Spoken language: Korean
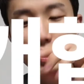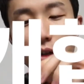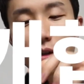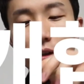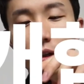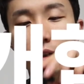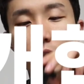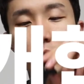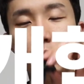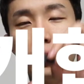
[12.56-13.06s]

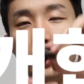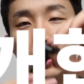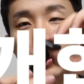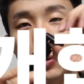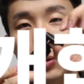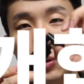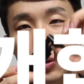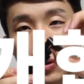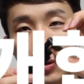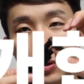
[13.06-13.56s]
촬영할 때 원래
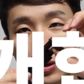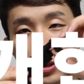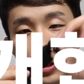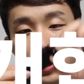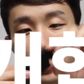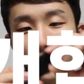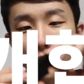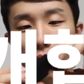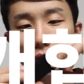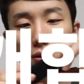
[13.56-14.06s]
이런 걸
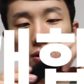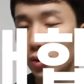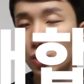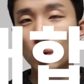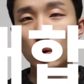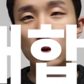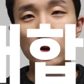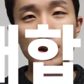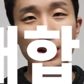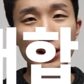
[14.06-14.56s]
쓰죠
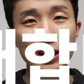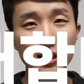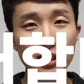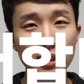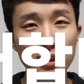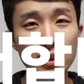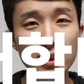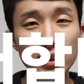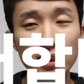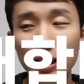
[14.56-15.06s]
이것도
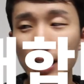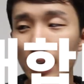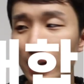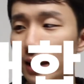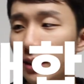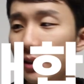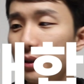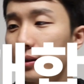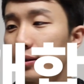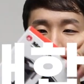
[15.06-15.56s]

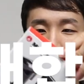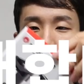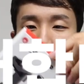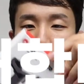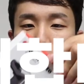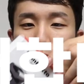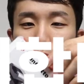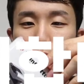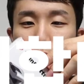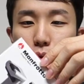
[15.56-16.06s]
튼튼한
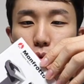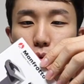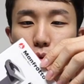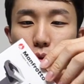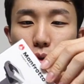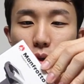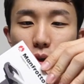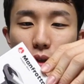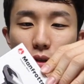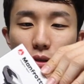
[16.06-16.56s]

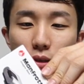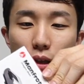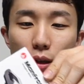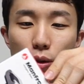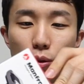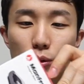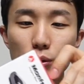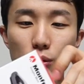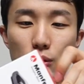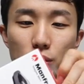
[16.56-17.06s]
맨프로토로에서
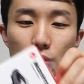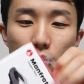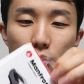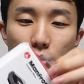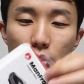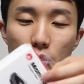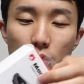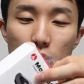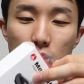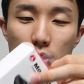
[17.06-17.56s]
나온
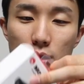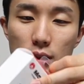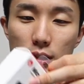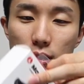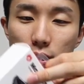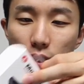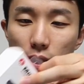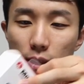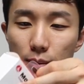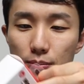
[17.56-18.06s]
트위스트
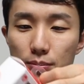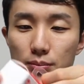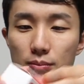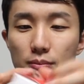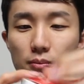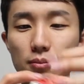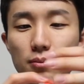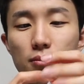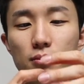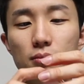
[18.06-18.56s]

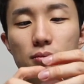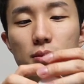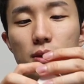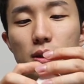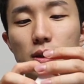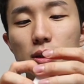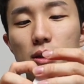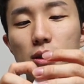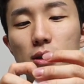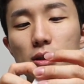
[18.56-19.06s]

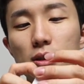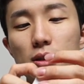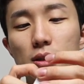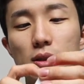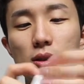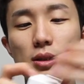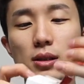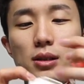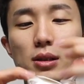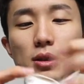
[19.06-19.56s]
그립을
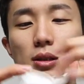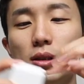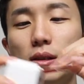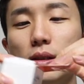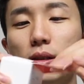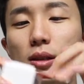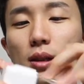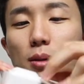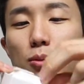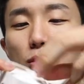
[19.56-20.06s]

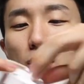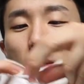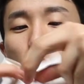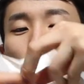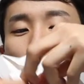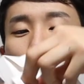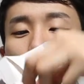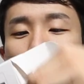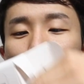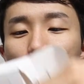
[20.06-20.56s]
개봉해
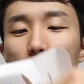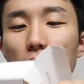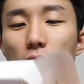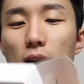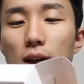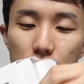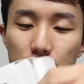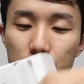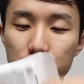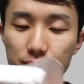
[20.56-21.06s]

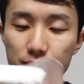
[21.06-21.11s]
보겠습니다